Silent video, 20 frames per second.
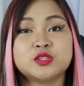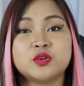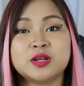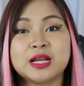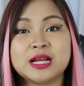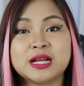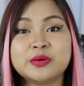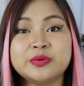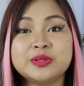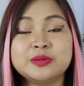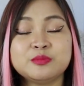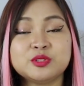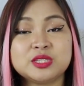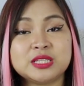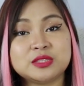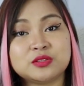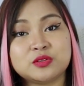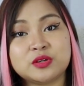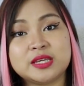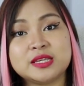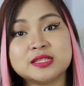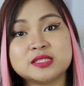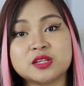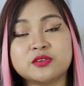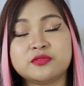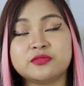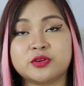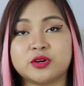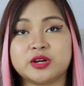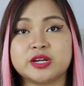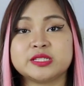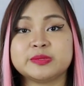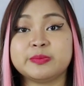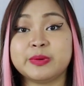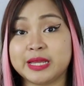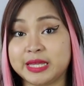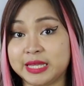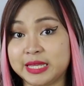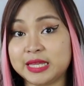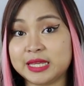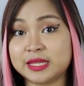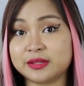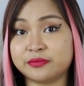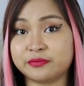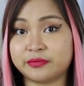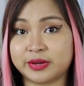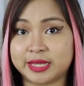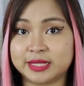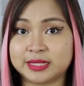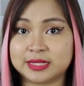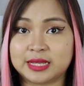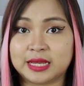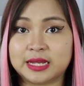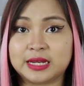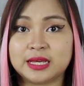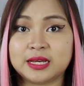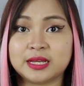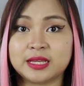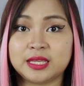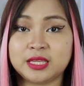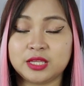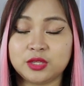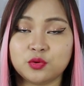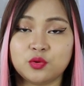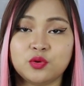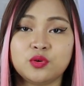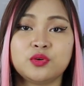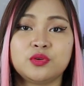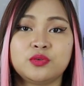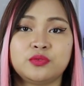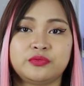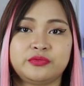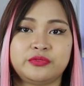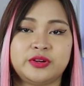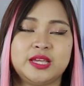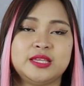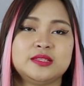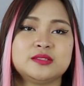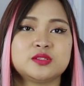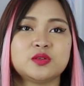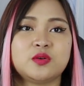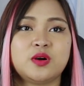So, ang gagawin mo dito is, of course, mag invite ka ng iyong friend.